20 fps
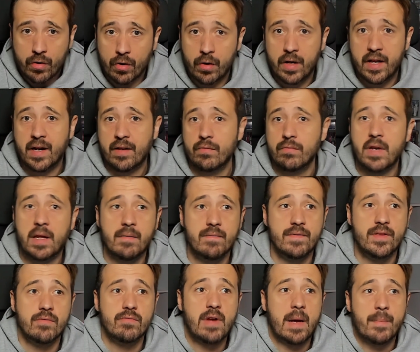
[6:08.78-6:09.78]
rolear de una,
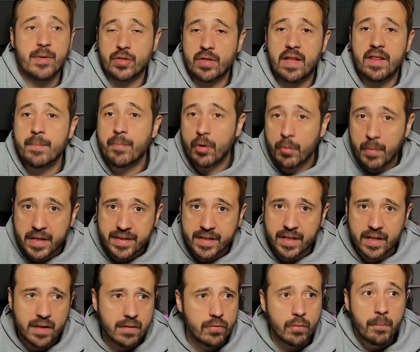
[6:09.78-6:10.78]
de una persona
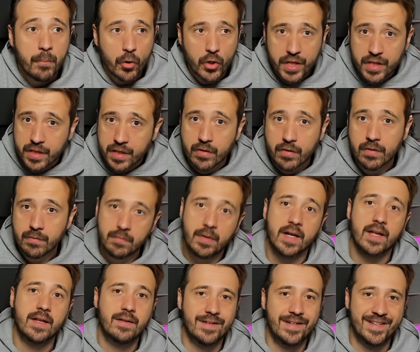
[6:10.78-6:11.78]
diplomática, de un político, ¿vale?